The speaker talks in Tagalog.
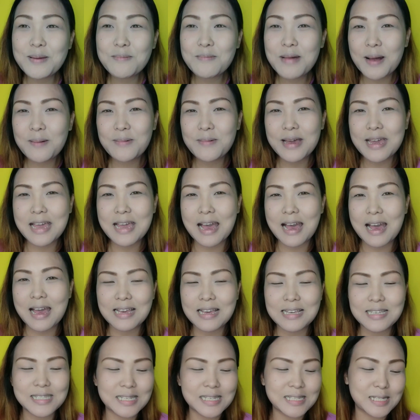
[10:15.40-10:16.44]

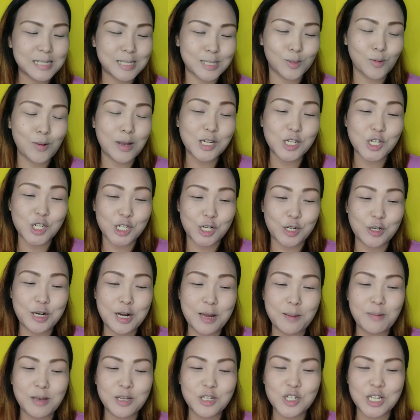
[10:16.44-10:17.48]
mamaya is swatch ko
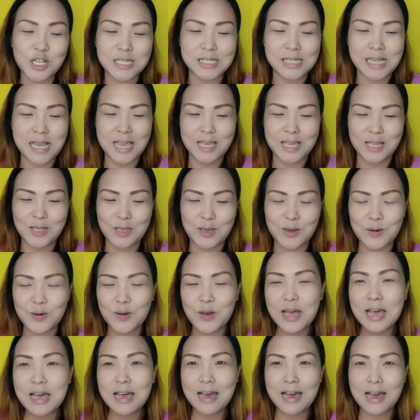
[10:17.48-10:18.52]
naman siya sa inyo.
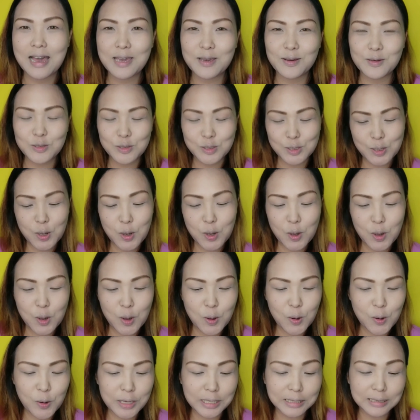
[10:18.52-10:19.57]
Ayun, so,
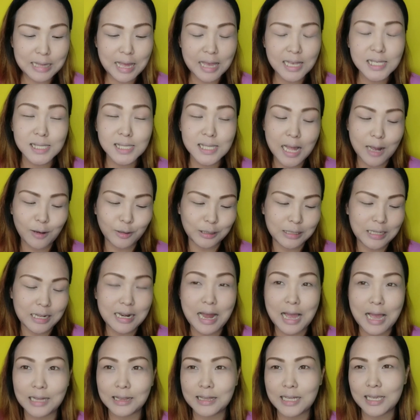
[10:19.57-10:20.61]
i-test out
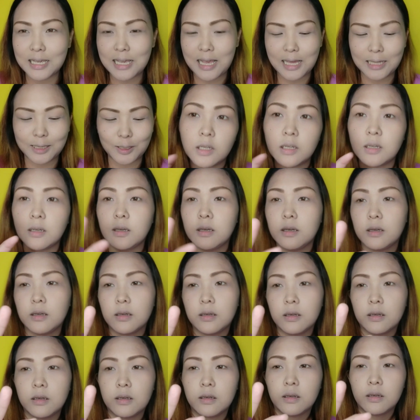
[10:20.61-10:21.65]
na natin itong,
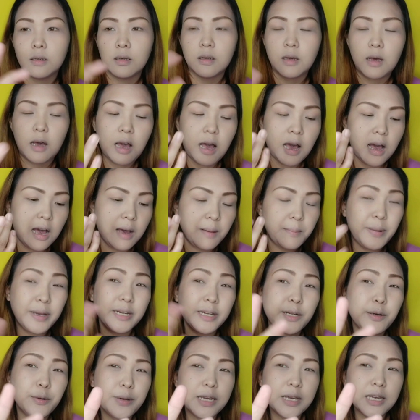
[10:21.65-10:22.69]
uh, by
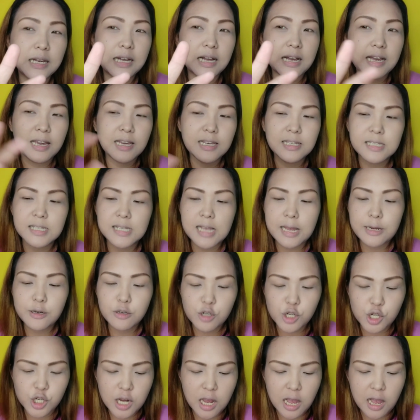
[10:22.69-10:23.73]
the way guys, ano
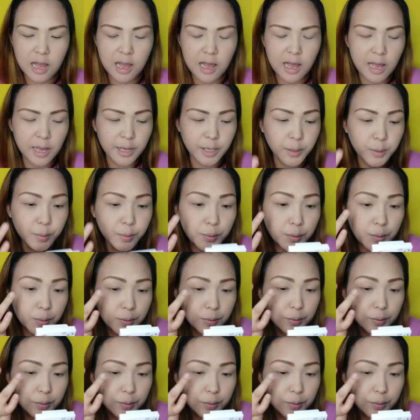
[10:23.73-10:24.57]
siya ha, yung